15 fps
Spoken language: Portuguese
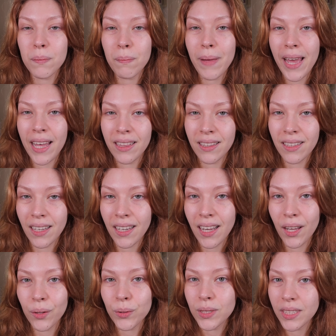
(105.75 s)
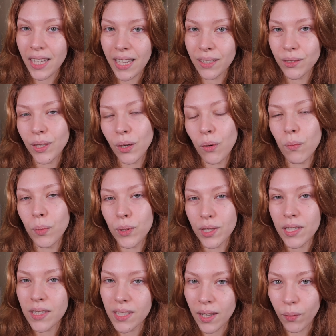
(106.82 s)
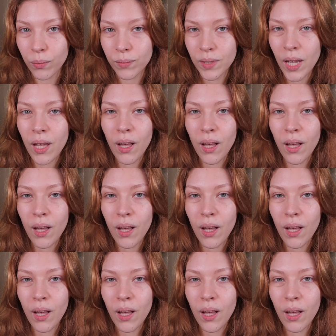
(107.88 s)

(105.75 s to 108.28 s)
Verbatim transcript: beta-caroteno na composição.